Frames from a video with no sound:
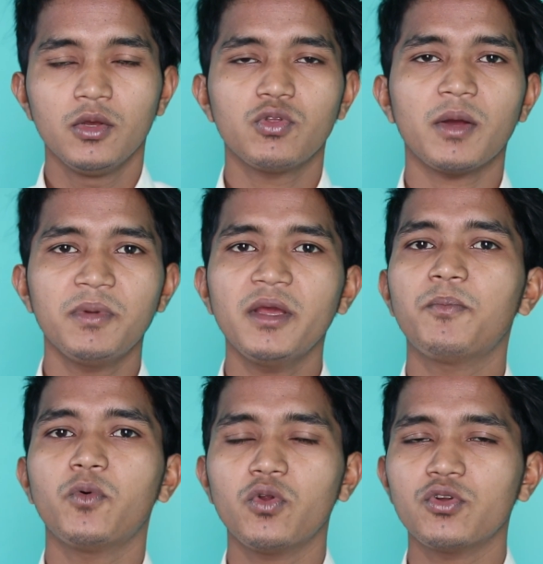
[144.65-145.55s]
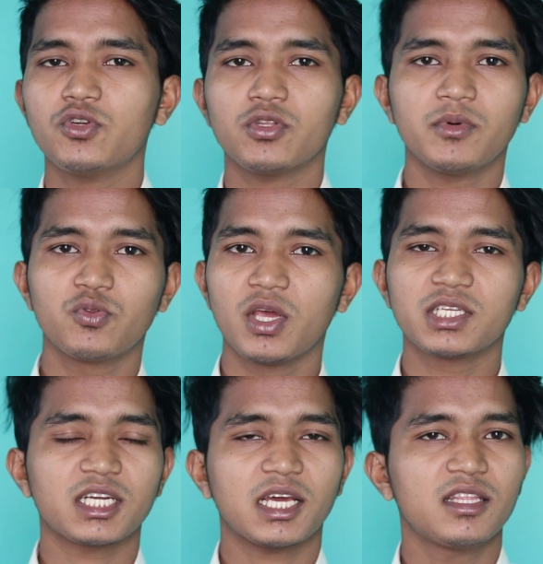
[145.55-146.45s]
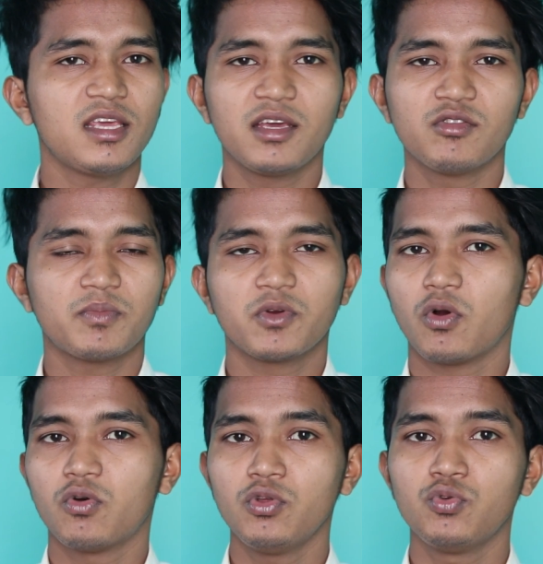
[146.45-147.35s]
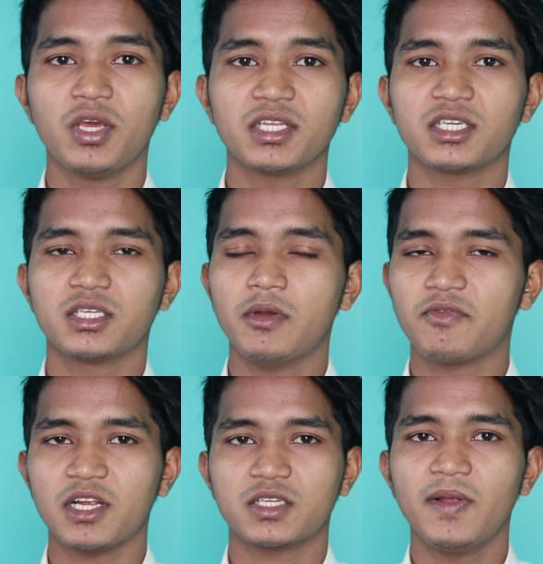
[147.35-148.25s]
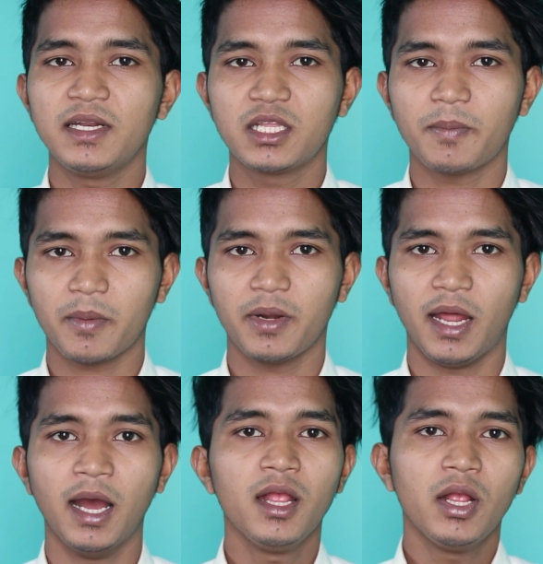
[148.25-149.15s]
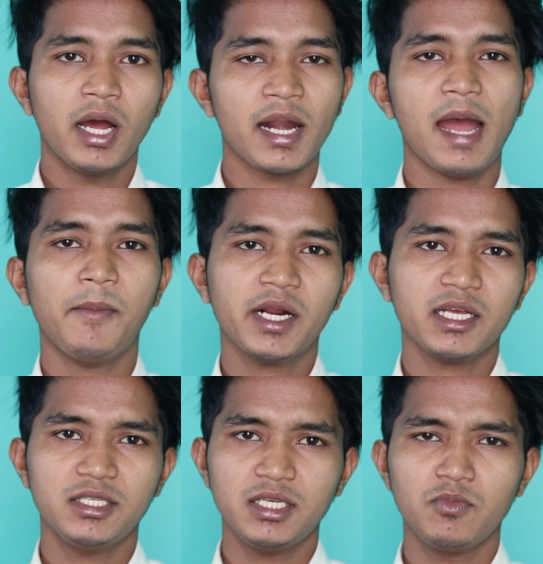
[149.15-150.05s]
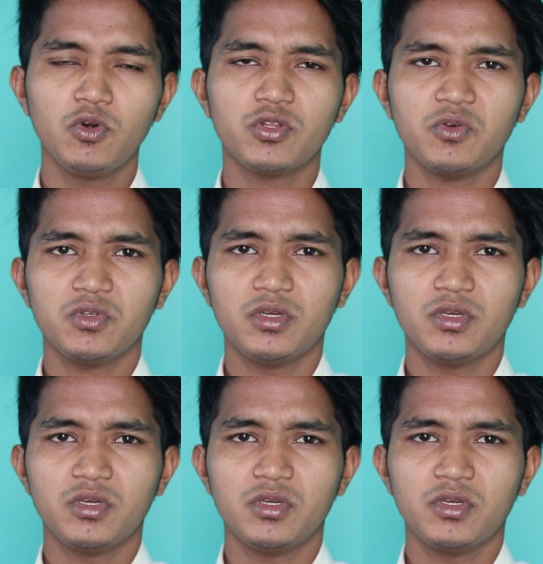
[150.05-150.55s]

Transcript: তো আপনি পনেরোশো অথবা দুই হাজার টাকা দিয়ে কিন্তু আপনি কখনোই দুই হাজার জিবি ফ্ল্যাশ ফাইল নিতে পারবেন না আর আমার কাছে যে মূলত